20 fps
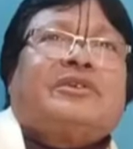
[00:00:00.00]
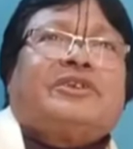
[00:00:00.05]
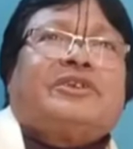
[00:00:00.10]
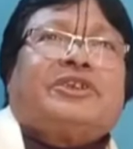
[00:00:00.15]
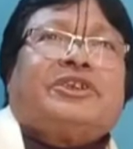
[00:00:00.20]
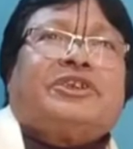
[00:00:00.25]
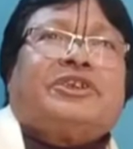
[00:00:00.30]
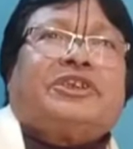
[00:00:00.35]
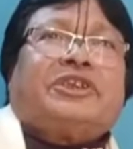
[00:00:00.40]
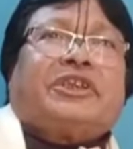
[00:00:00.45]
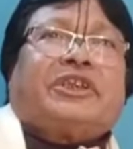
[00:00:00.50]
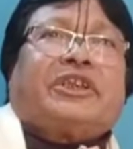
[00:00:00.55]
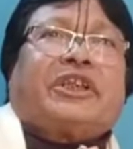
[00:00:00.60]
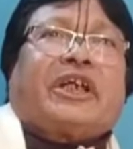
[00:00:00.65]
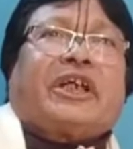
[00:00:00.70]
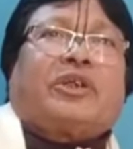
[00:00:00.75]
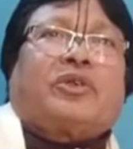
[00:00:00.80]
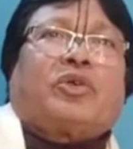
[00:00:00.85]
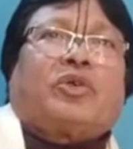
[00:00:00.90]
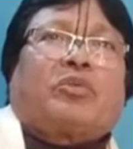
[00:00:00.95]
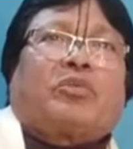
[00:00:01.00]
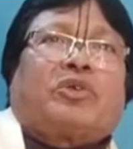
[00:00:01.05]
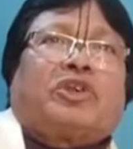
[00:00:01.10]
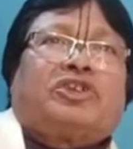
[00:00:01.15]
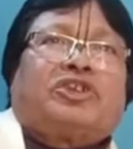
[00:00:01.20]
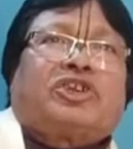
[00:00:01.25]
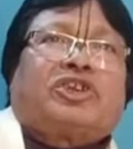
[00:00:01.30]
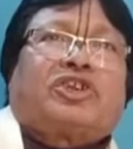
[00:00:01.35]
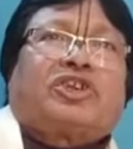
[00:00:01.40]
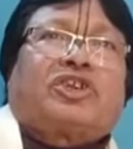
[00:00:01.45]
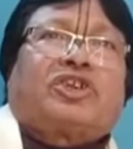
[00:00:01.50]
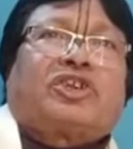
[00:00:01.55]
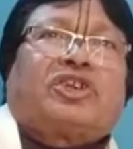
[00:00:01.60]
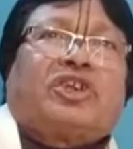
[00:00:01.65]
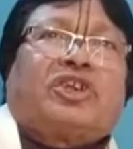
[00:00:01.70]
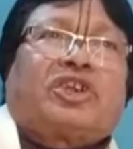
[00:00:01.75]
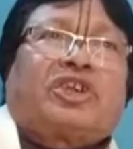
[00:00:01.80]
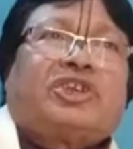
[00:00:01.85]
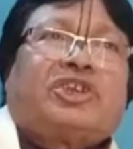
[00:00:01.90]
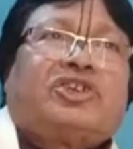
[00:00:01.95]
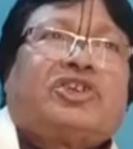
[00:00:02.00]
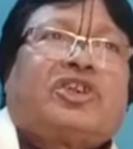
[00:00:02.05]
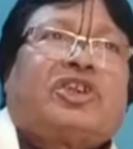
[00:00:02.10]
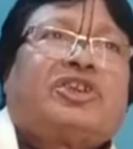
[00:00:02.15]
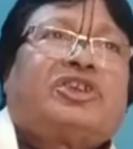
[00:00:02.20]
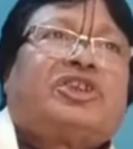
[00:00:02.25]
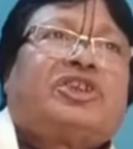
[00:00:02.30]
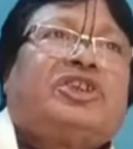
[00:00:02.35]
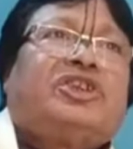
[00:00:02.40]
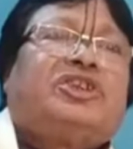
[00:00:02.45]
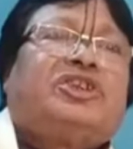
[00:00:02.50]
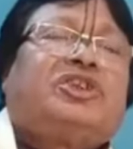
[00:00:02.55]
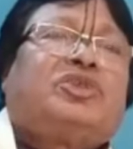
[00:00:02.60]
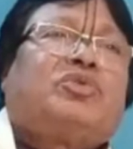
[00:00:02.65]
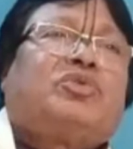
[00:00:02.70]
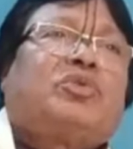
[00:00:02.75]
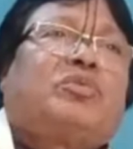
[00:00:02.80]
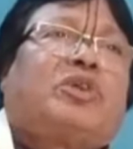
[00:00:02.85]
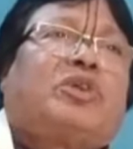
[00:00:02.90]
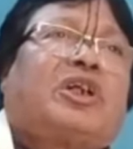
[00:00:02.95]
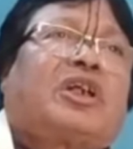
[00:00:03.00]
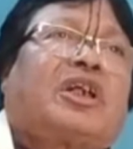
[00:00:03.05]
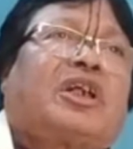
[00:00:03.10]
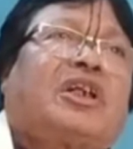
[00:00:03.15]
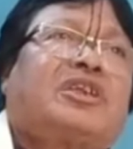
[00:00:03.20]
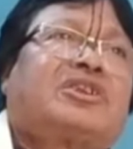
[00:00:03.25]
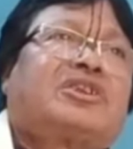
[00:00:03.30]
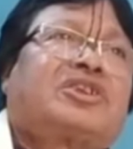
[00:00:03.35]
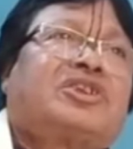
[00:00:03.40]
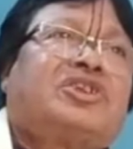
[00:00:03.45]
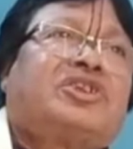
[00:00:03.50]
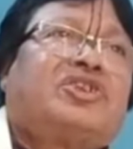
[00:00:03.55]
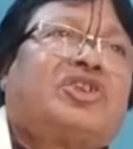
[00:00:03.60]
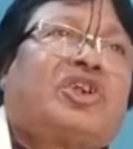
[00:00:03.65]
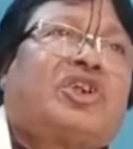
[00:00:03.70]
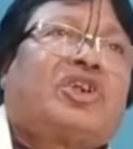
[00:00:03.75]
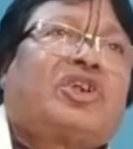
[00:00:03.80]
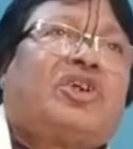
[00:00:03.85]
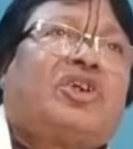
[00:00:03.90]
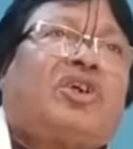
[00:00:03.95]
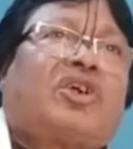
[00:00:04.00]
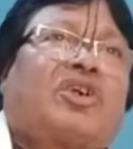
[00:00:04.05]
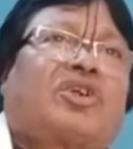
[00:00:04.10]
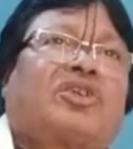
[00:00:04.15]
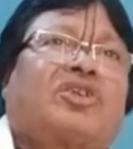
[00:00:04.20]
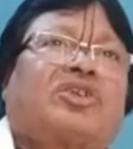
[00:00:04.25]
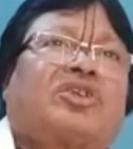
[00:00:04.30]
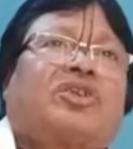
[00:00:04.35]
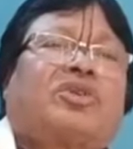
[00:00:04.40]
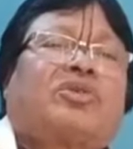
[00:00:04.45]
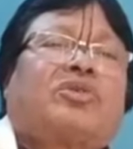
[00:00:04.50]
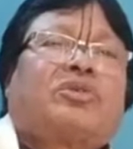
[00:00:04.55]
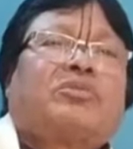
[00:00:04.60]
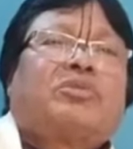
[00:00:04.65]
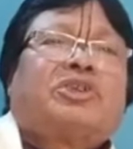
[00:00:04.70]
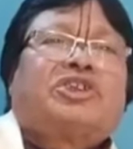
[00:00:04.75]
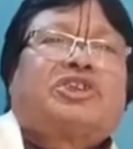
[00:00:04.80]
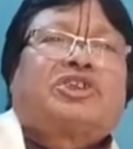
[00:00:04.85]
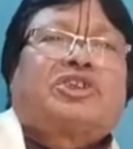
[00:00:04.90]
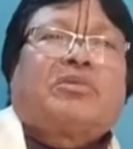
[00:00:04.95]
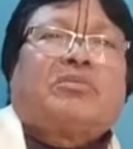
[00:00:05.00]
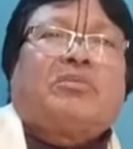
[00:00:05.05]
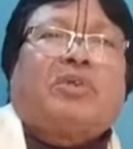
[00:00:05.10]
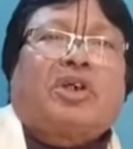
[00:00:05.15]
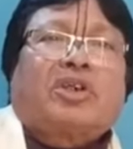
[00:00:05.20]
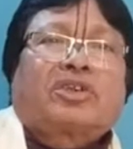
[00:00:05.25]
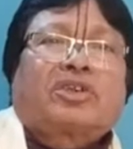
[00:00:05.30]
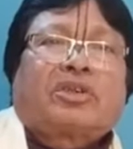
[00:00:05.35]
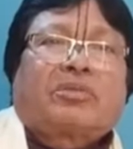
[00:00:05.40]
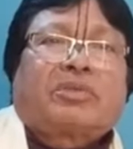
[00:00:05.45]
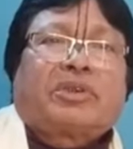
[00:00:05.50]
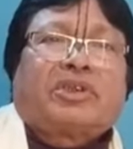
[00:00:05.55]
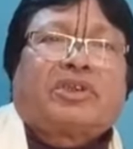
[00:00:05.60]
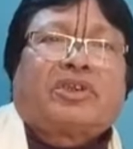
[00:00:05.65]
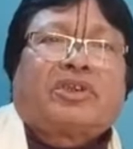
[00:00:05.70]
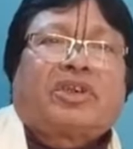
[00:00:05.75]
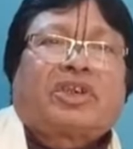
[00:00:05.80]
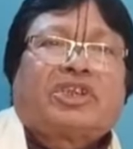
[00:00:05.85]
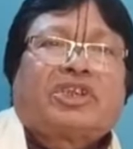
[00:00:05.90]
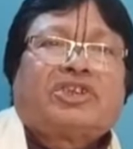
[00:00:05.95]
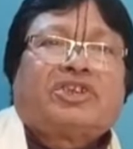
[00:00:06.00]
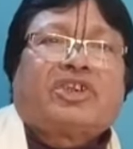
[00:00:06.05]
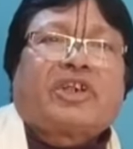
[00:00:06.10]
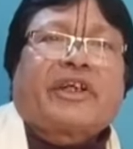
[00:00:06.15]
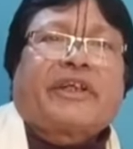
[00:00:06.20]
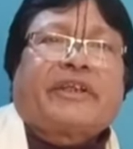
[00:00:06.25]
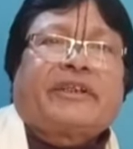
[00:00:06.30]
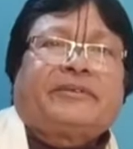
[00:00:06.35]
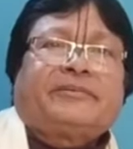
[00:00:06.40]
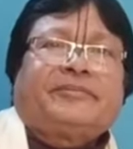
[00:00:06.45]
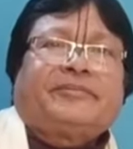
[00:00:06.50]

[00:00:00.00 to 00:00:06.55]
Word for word: শ্রী শ্রী নিতাই গুরু পঞ্চতত্ত্ব কি জয় শ্রী শ্রী গুরু মহারাজ কি জয় গুরু বৈষ্ণব ভক্তবৃন্দ কি জয়